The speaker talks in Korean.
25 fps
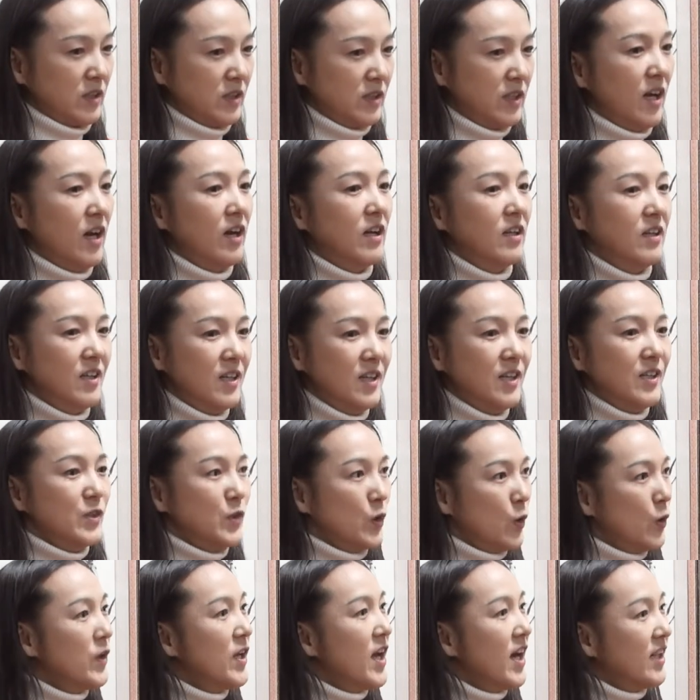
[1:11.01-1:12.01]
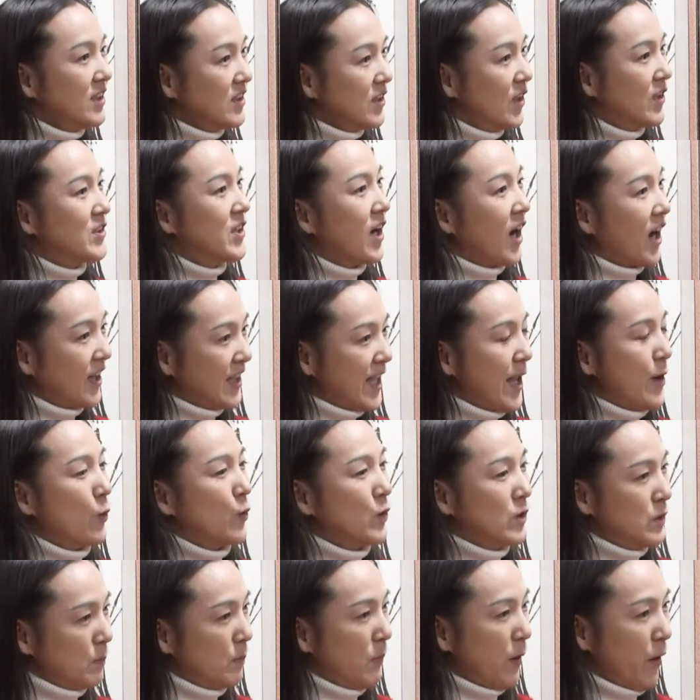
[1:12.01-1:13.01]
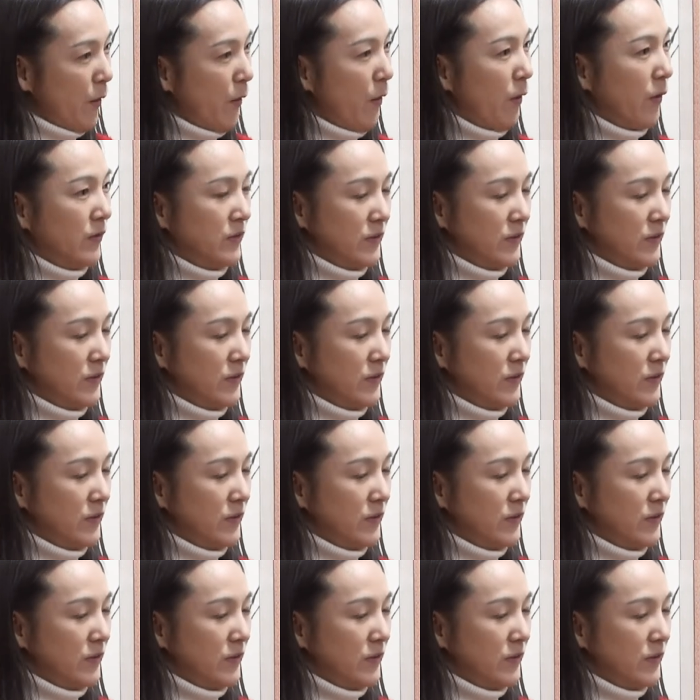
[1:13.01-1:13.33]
그냥 소리하는 여자가 되고 싶어요.